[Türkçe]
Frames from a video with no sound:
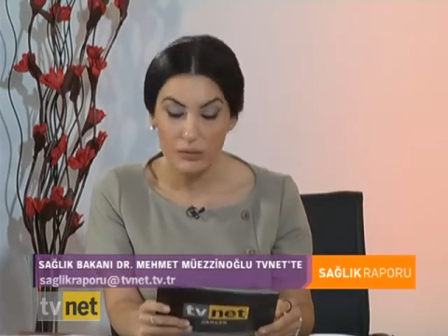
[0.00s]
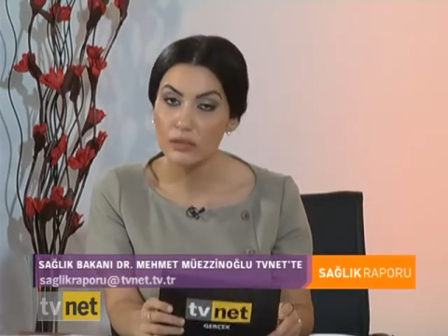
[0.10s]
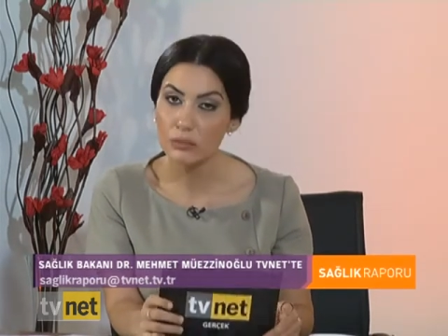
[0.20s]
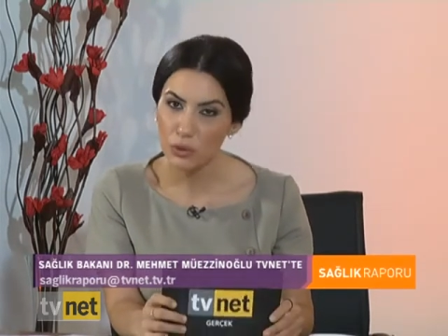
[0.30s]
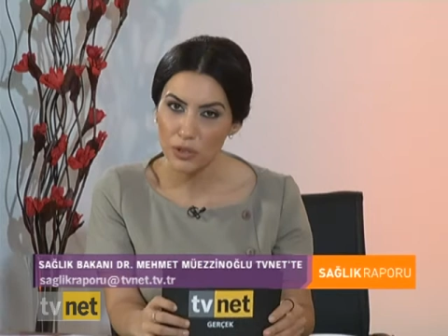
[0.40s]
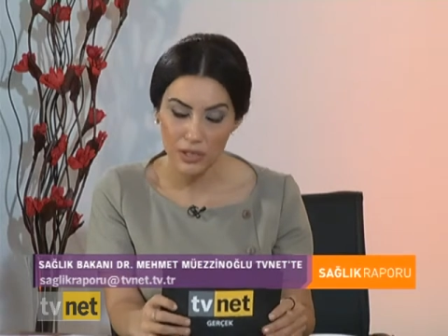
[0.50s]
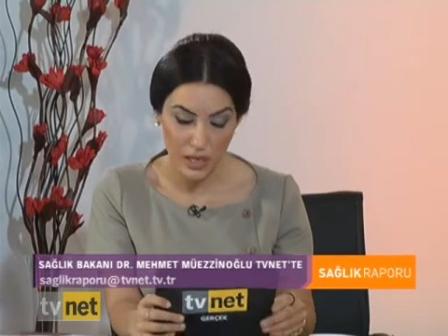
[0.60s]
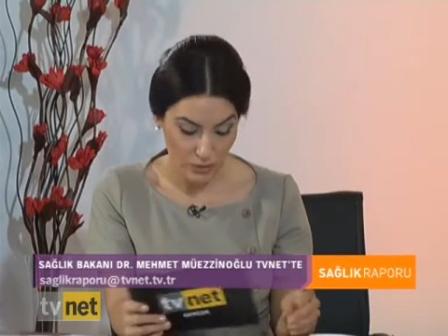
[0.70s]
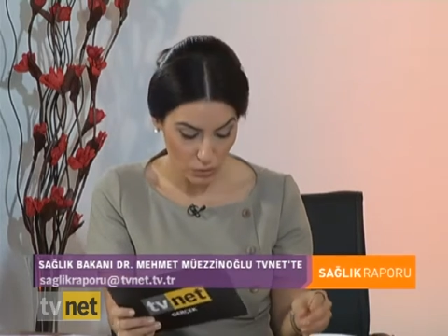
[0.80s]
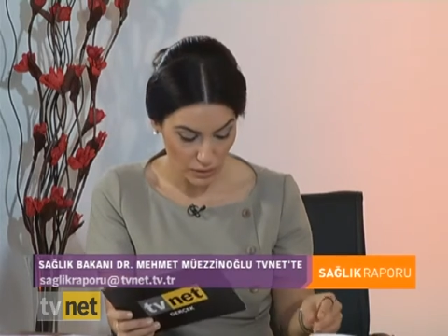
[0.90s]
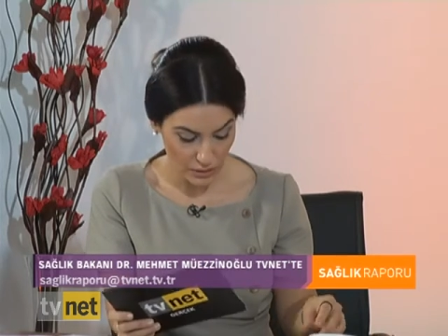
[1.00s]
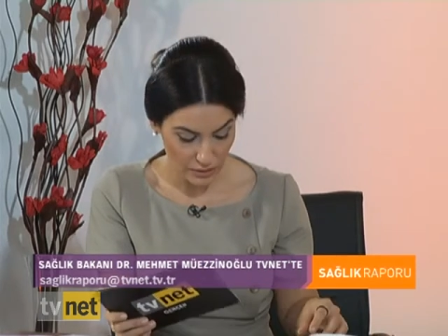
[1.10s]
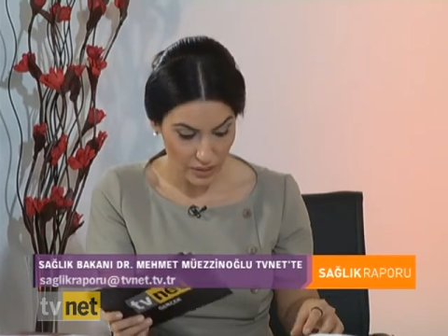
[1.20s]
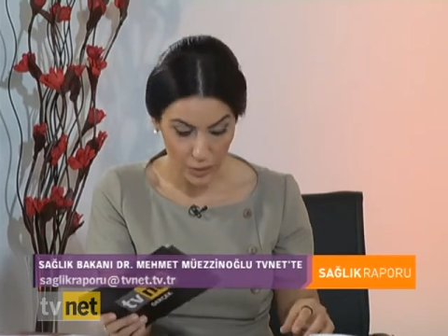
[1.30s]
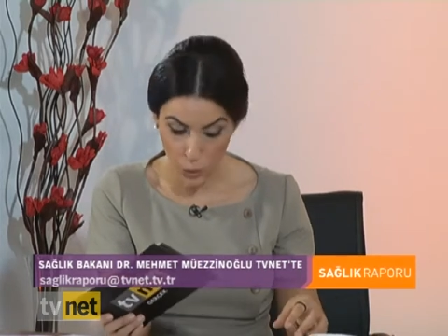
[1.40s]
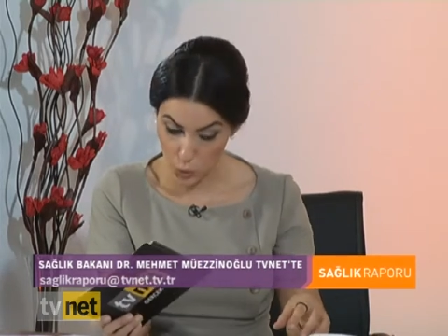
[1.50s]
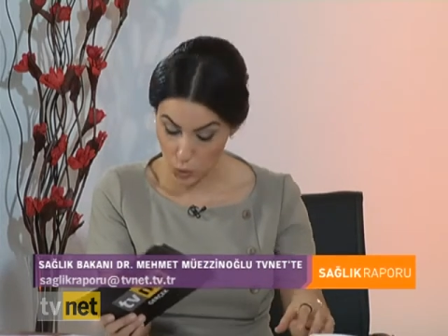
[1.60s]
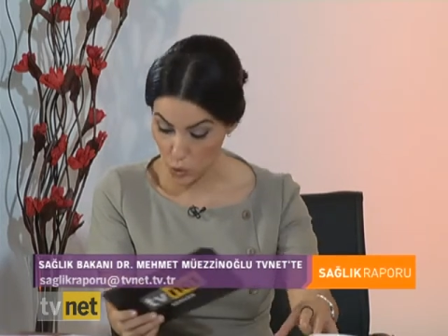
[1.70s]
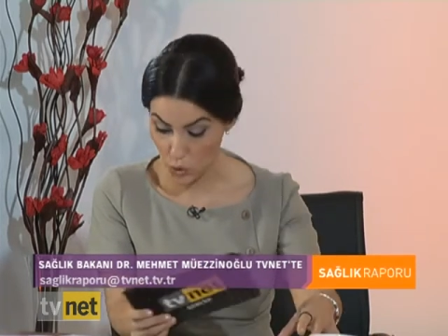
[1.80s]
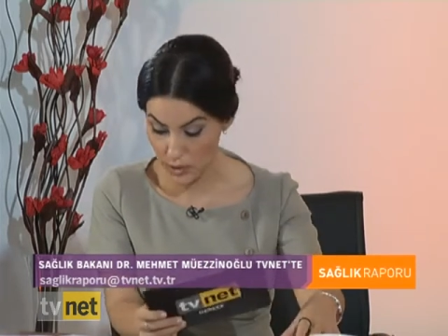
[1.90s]
E, bu kararın üzerinden
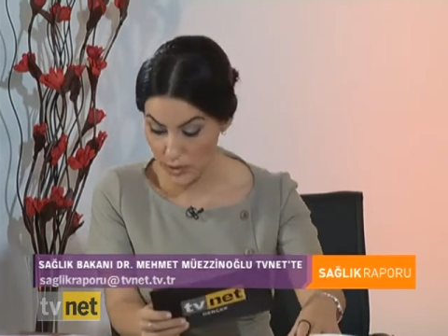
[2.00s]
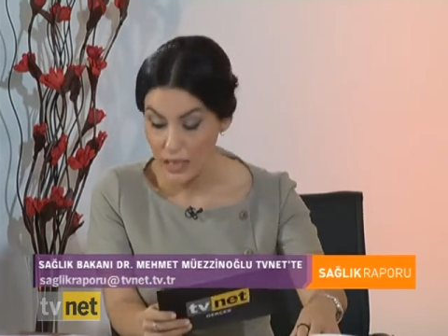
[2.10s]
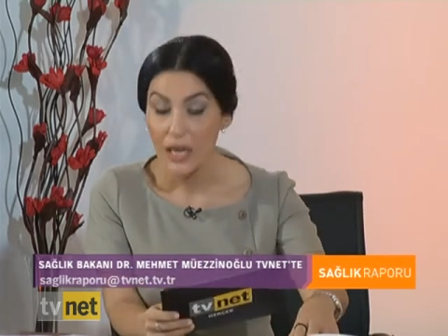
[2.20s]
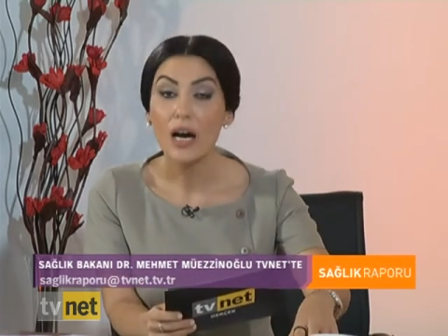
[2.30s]
konuşacağız.